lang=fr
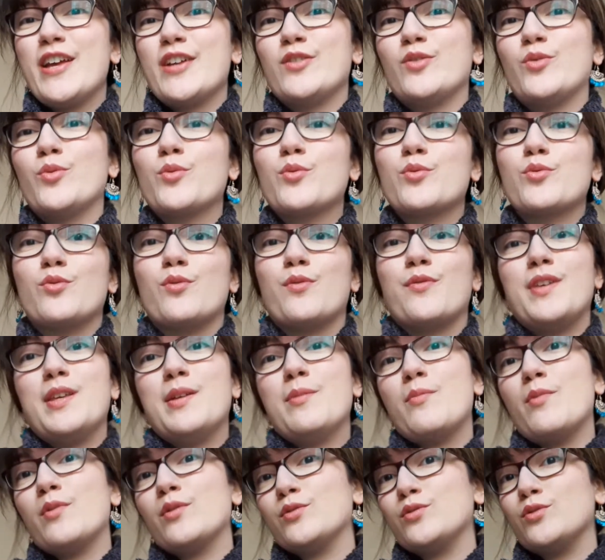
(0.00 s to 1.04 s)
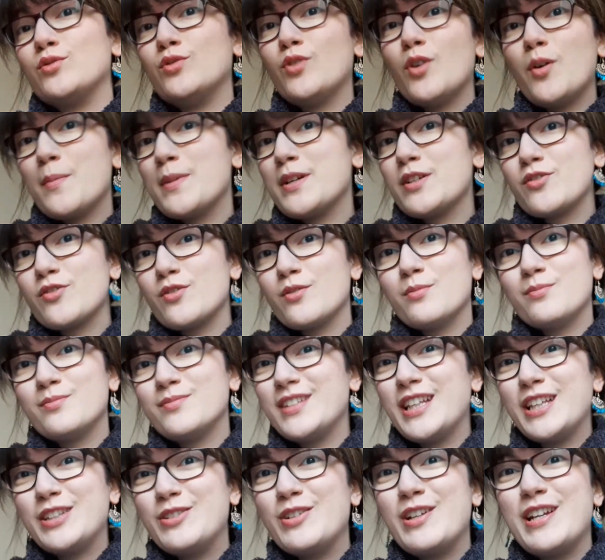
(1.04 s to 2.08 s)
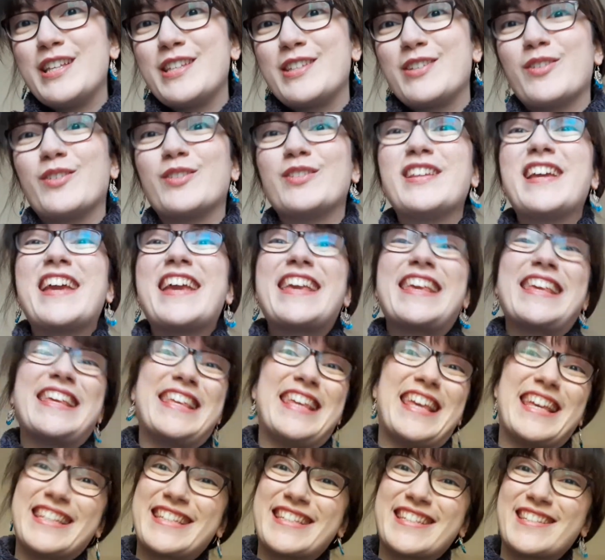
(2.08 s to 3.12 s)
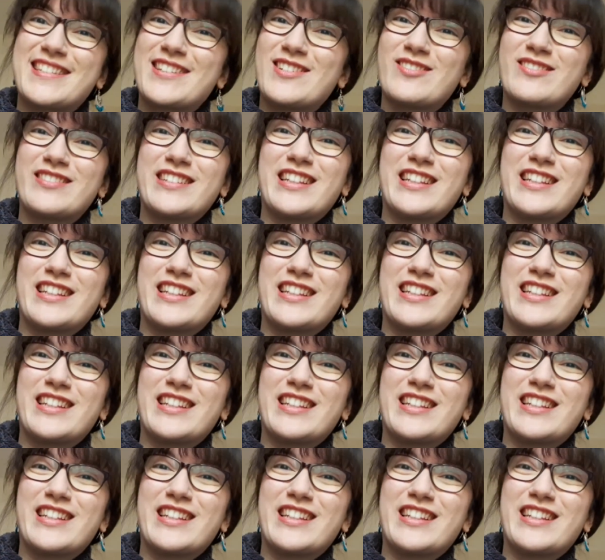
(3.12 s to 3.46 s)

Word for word: Donc je filme dans ma chambre d'adolescente. Yes, on